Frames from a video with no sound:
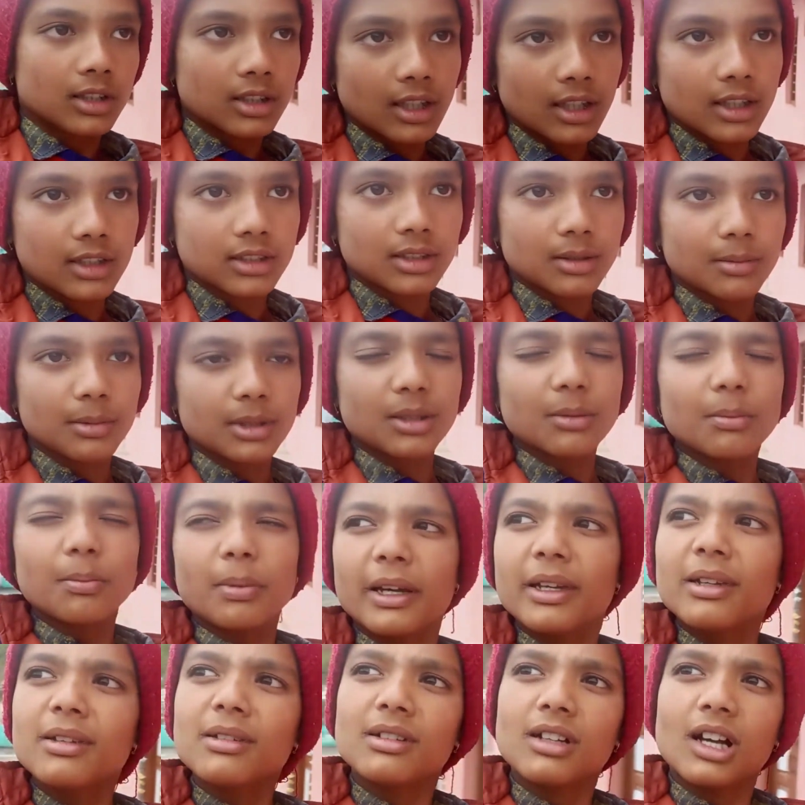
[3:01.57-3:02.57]
कैसे मतलब
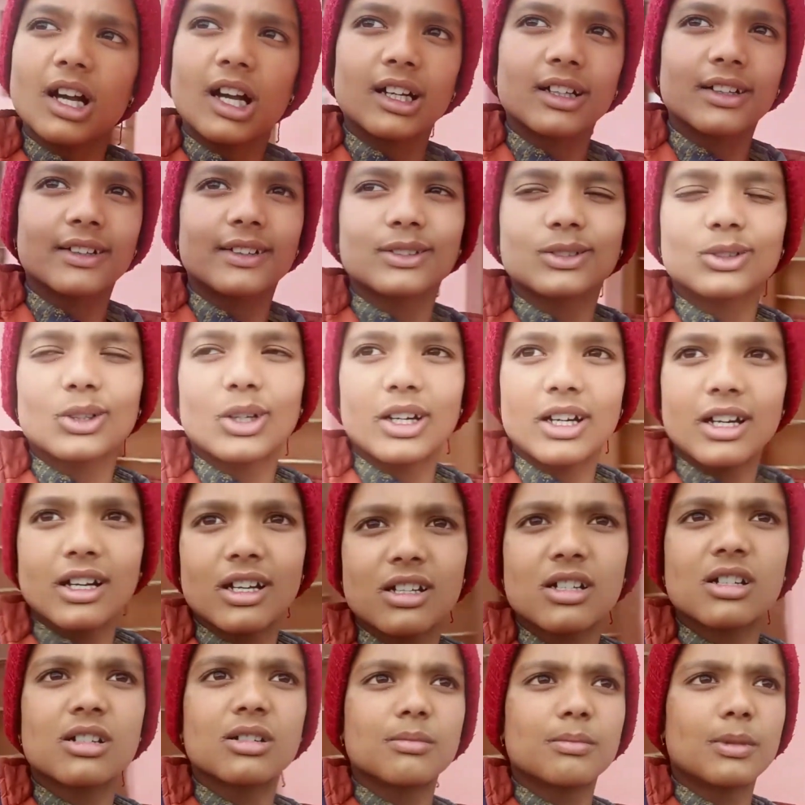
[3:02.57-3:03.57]
भाई आगे जो
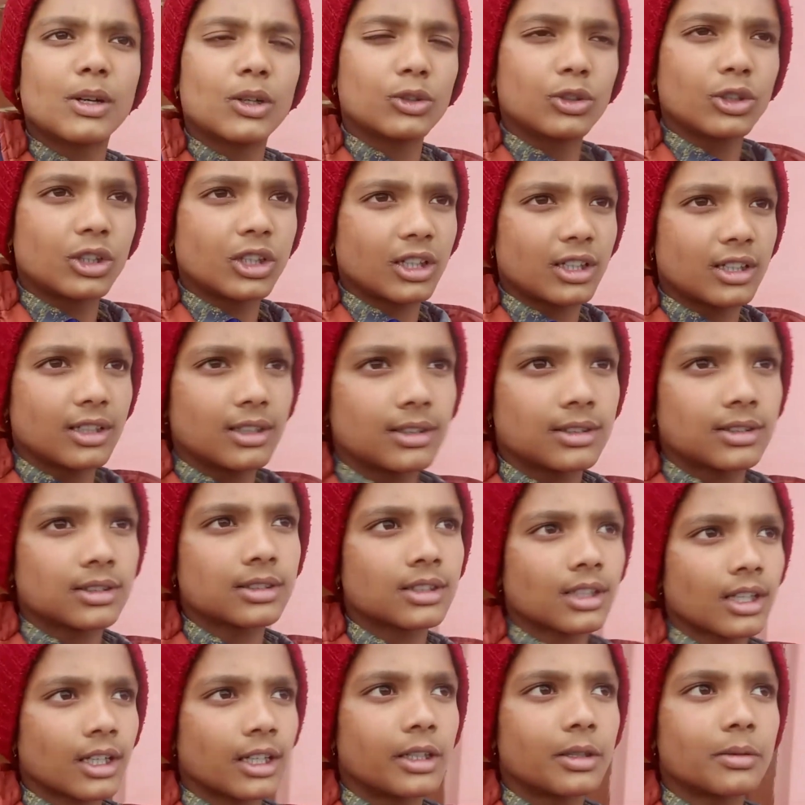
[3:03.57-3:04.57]
है माउंटेन
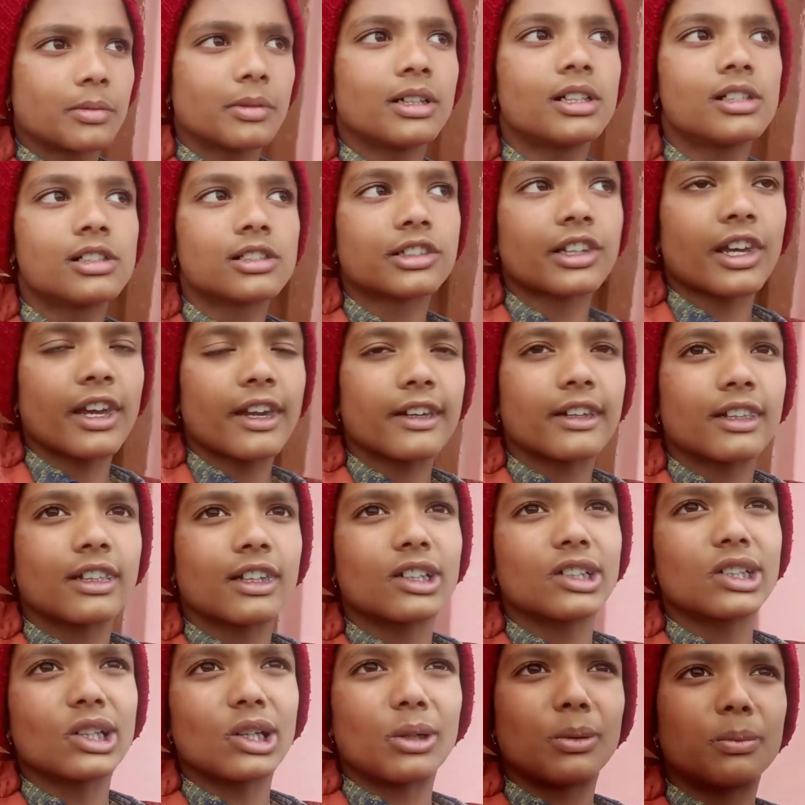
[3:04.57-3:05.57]
साइड पे हिल साइड
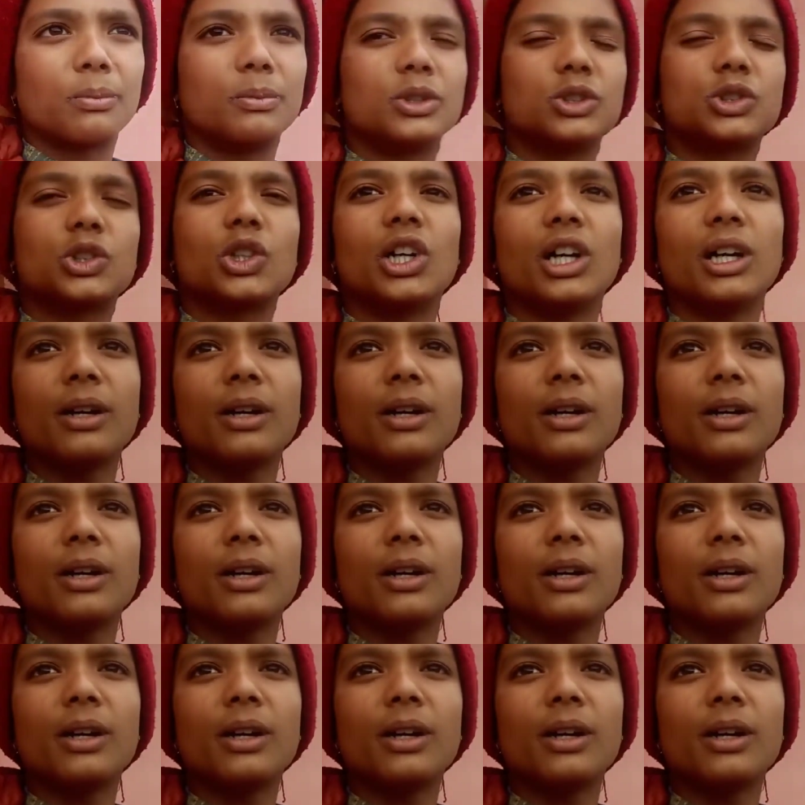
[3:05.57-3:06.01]
के टॉप में जो